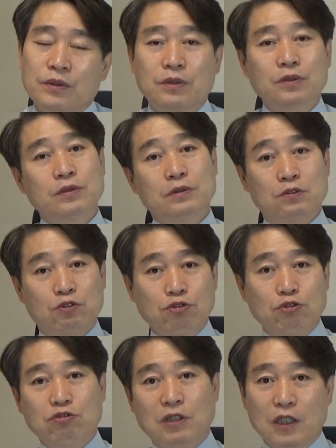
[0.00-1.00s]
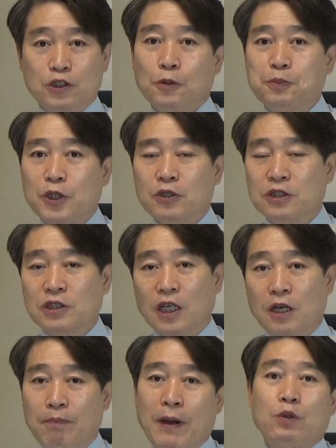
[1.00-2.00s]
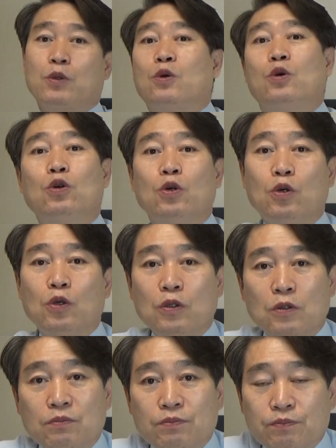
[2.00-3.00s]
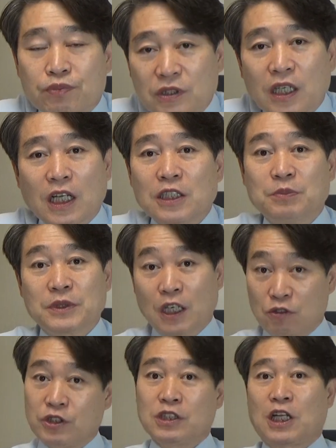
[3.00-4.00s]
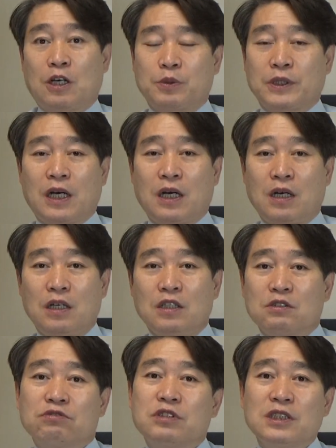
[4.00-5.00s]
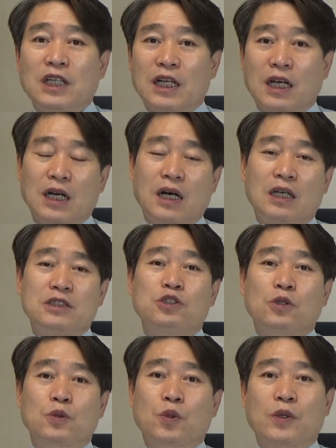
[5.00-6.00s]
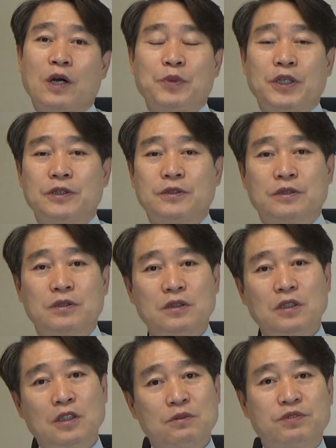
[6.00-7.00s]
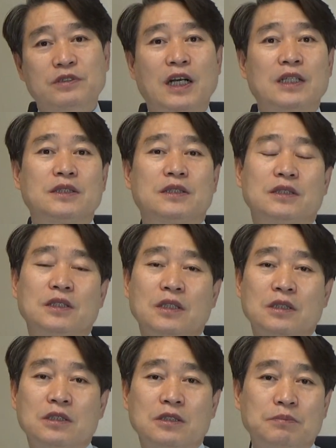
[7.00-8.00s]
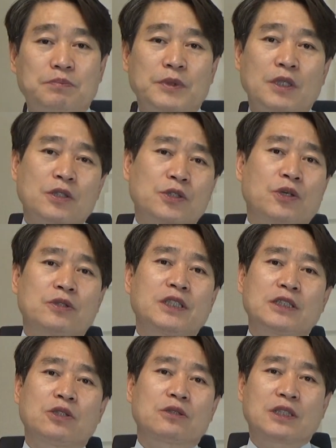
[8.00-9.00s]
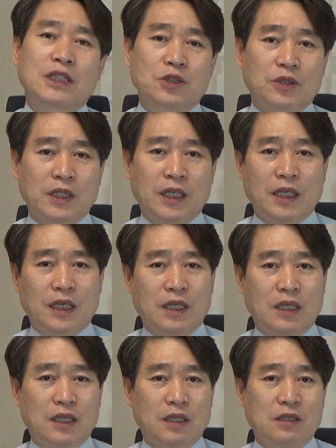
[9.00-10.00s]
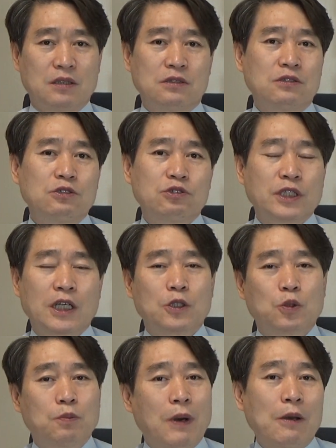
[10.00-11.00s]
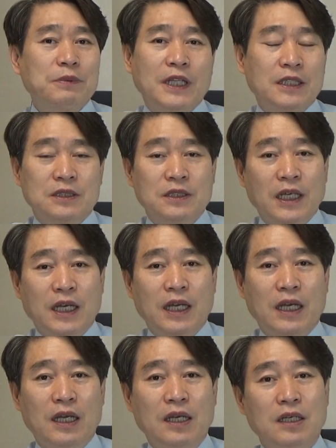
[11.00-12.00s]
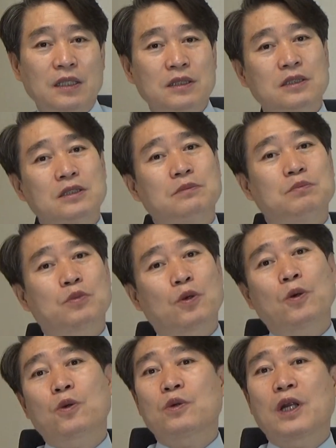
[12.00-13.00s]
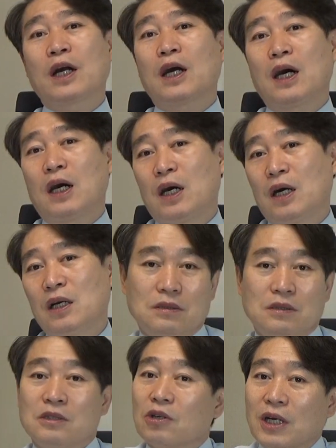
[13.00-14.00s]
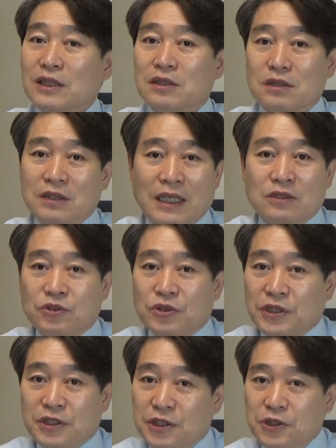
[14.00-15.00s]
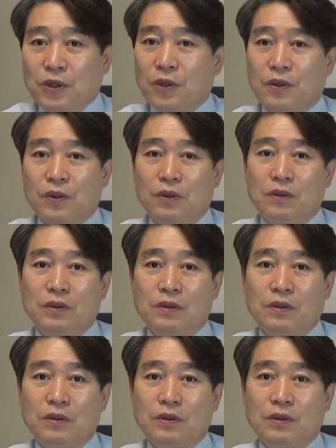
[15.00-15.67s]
그것은 중국과 접경지대가 바로 북한 아닙니까? 우리나라보다. 우리나라가 이정도라면 북한은 지금 경제적 사정에 의료 체계도 마비됐는데 지금 코로나가 일어났을 가능성이 크죠.